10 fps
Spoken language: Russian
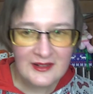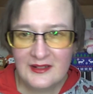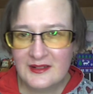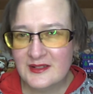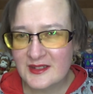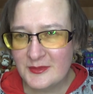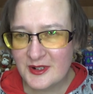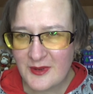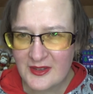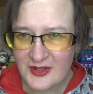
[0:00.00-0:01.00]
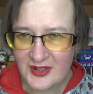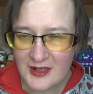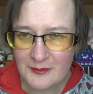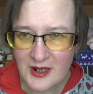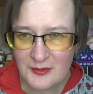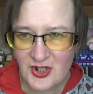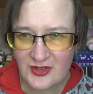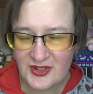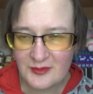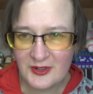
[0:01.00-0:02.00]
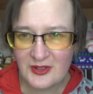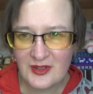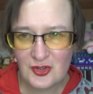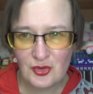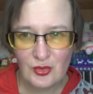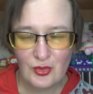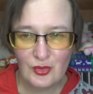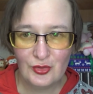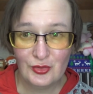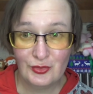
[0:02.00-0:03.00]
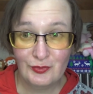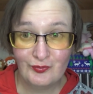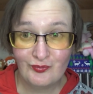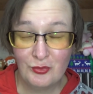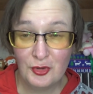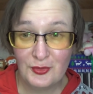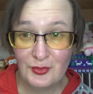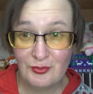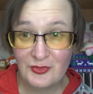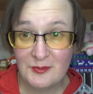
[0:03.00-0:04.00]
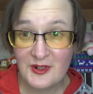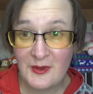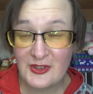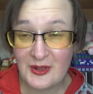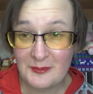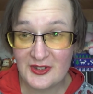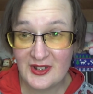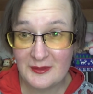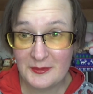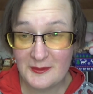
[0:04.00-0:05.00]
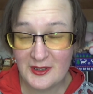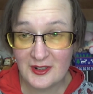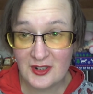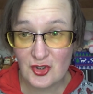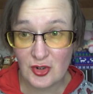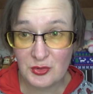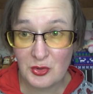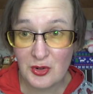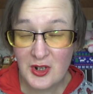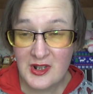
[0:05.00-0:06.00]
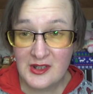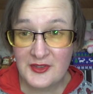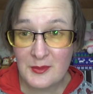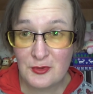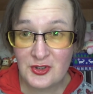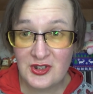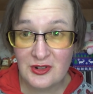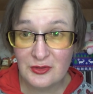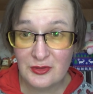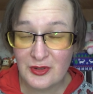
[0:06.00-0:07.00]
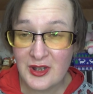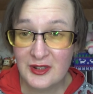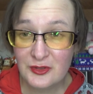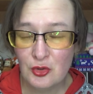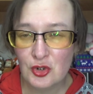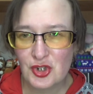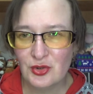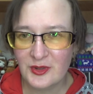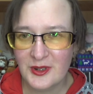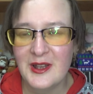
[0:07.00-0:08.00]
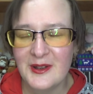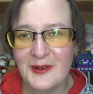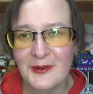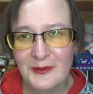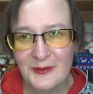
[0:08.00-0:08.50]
Э, Сбербанка я пообщалась и поняла, что вот Сбербанка писали примерно те же, кто допустил то, что в